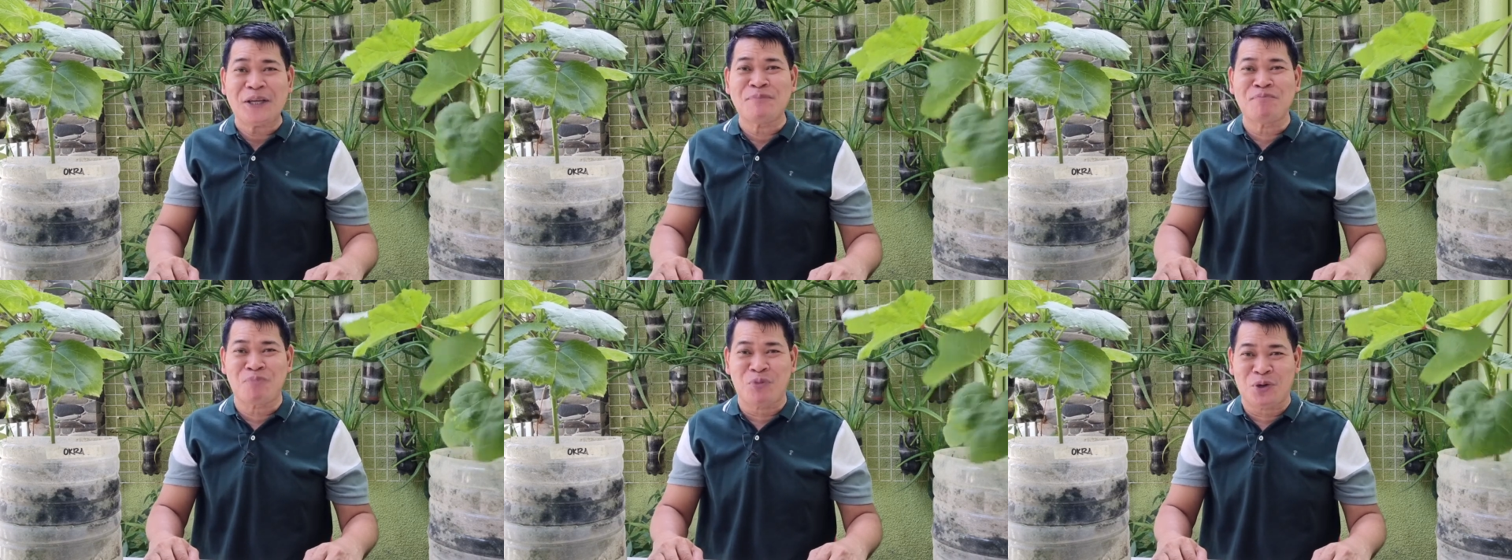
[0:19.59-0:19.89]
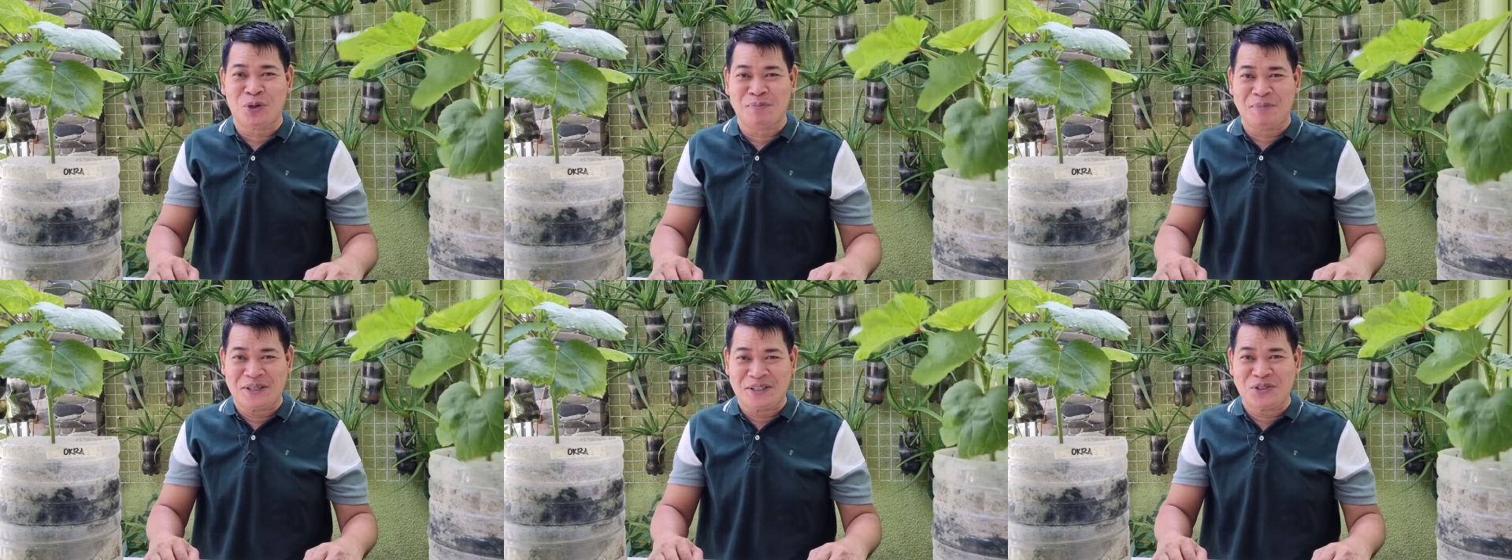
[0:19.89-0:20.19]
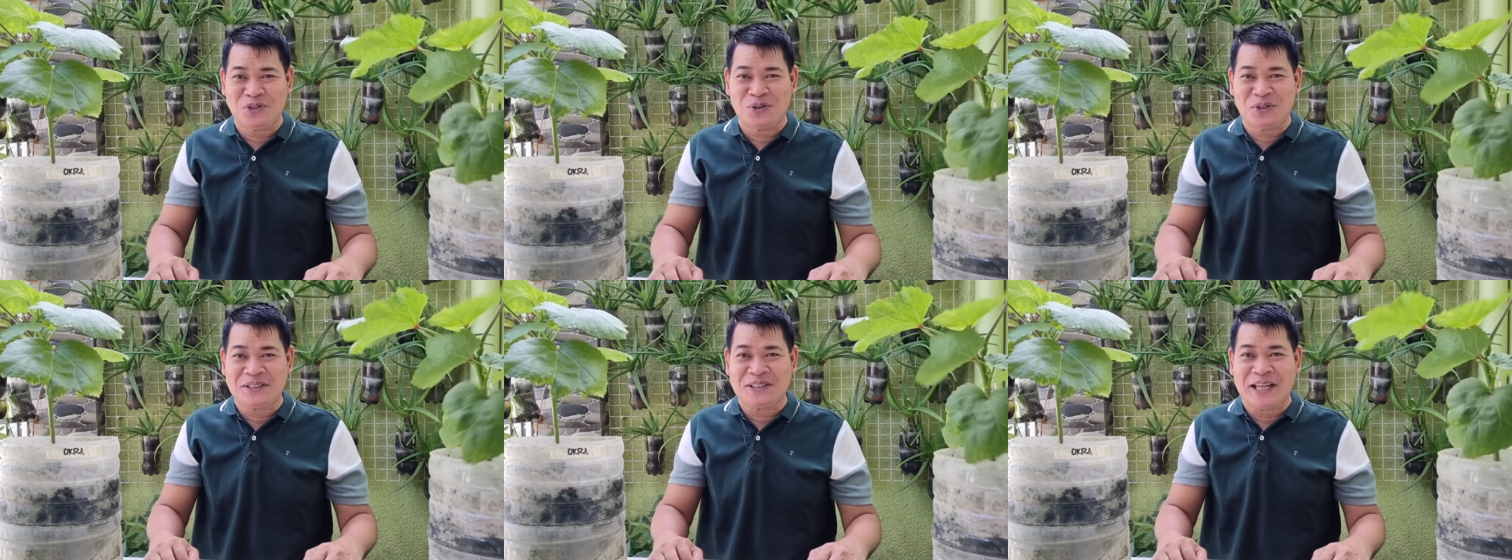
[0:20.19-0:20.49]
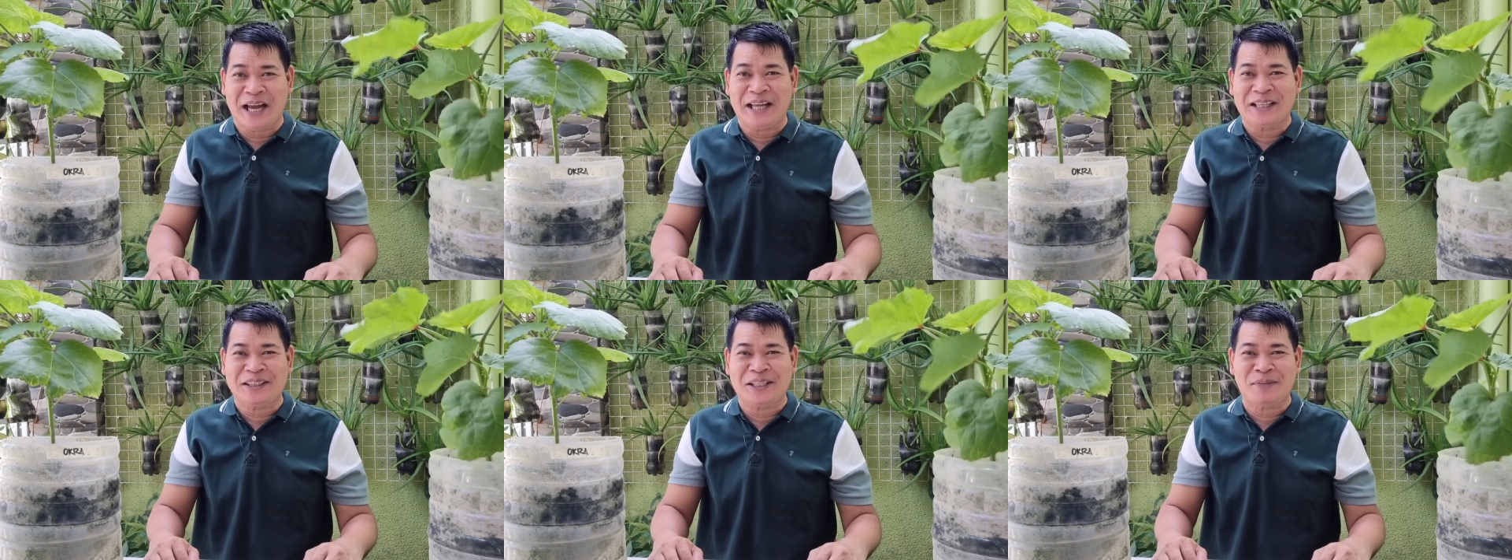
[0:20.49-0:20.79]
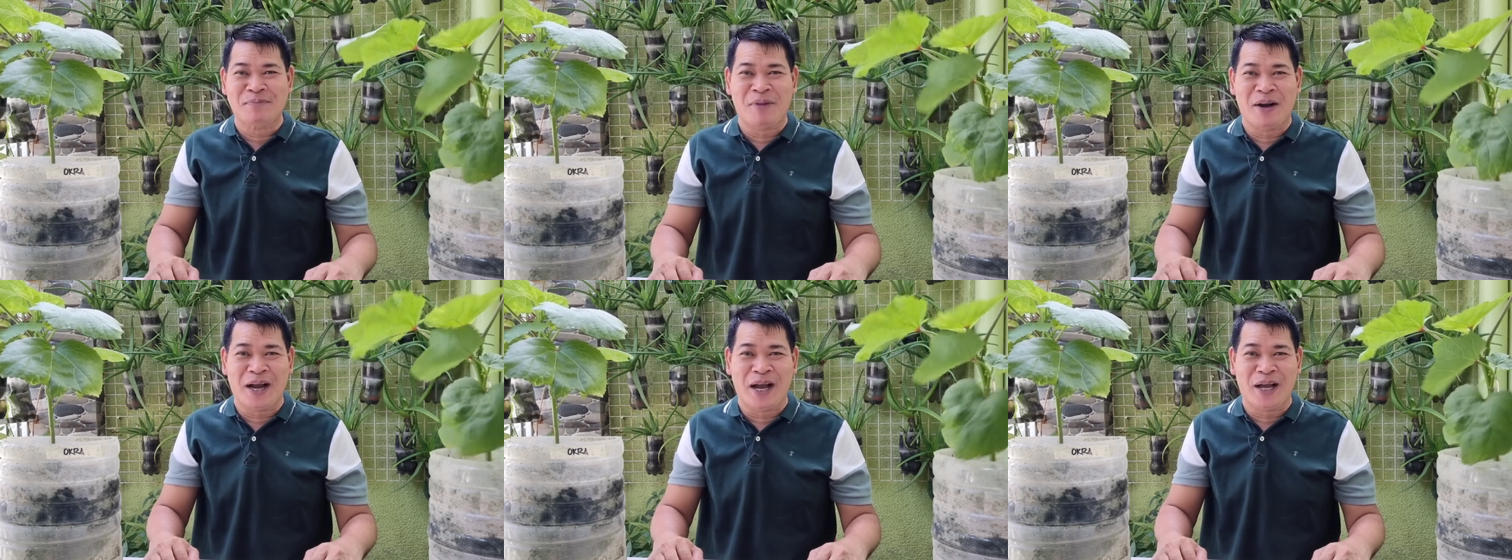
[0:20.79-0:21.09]
impormasyon sa
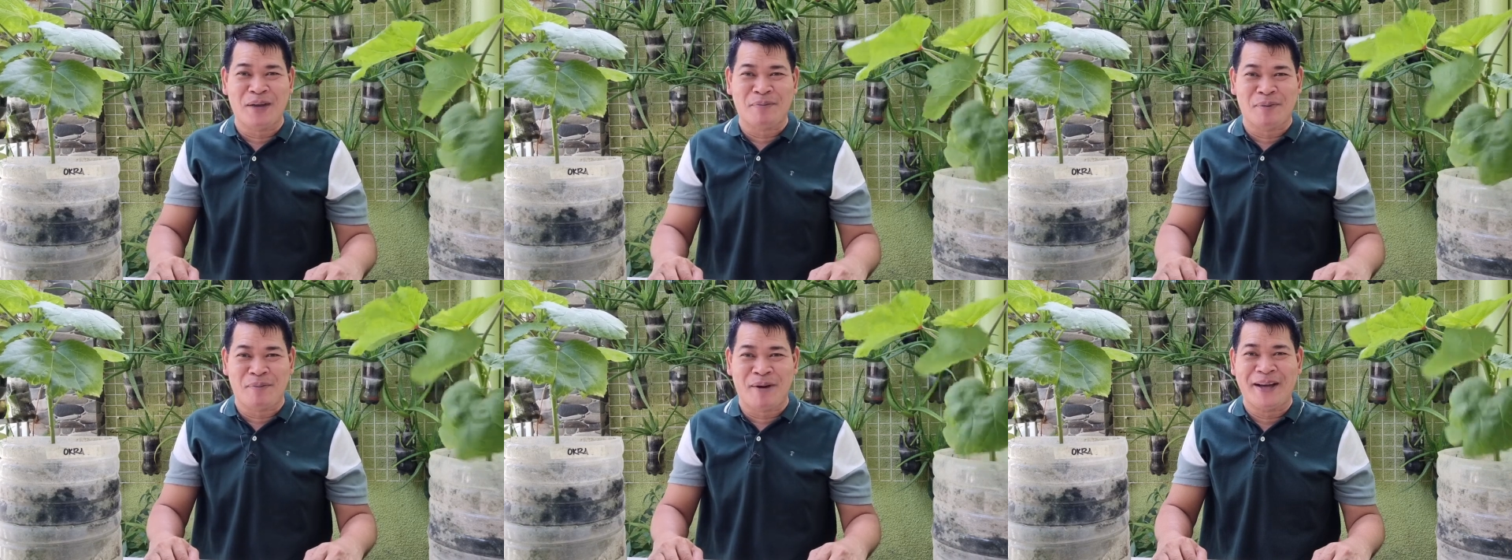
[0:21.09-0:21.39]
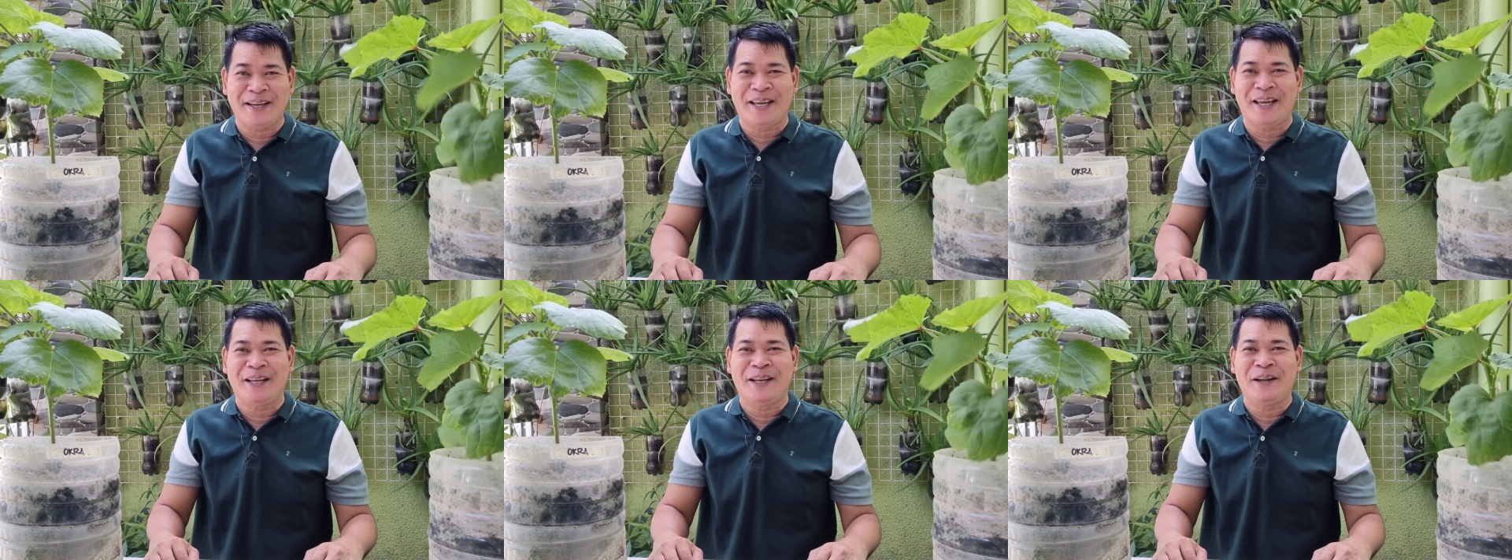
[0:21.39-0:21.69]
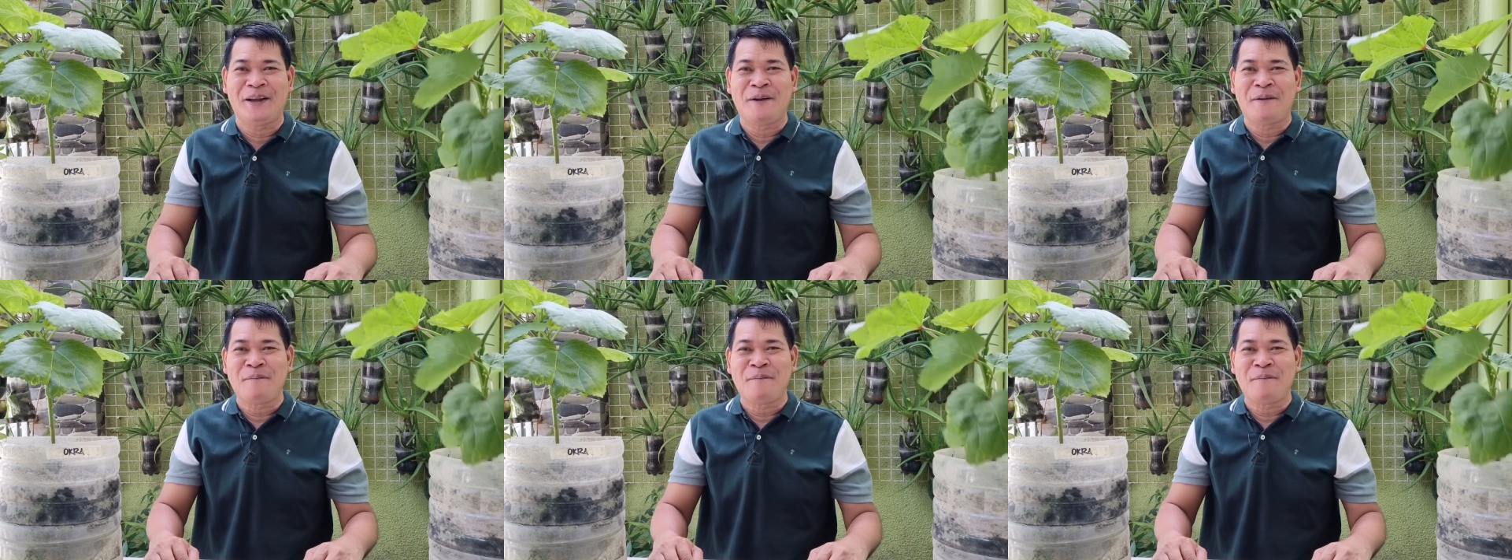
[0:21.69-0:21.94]
ating mga kababayan.